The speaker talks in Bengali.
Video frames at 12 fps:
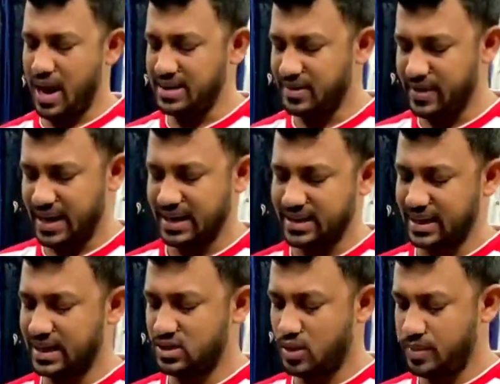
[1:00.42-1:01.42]
আইটেম লেখা
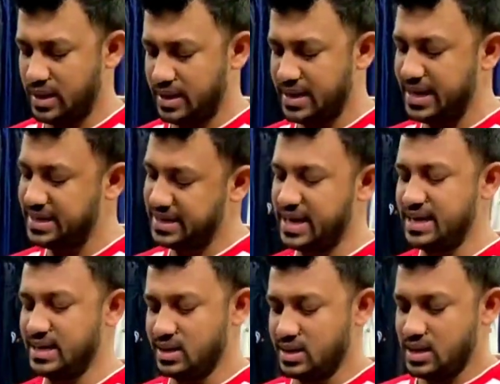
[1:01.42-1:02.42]
থাকে তবে নেট এটাই
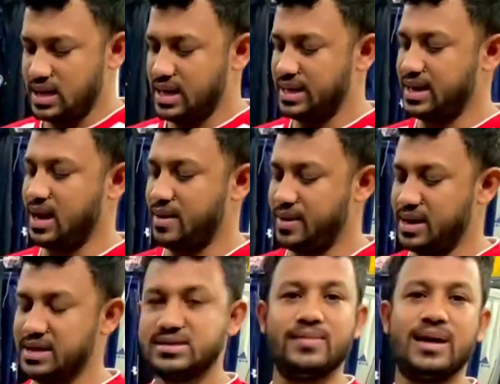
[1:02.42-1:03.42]
এটা আমরা
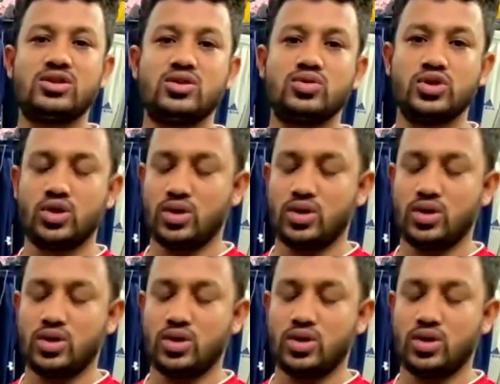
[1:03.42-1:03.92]
নিচ্ছি মাত্র দুশো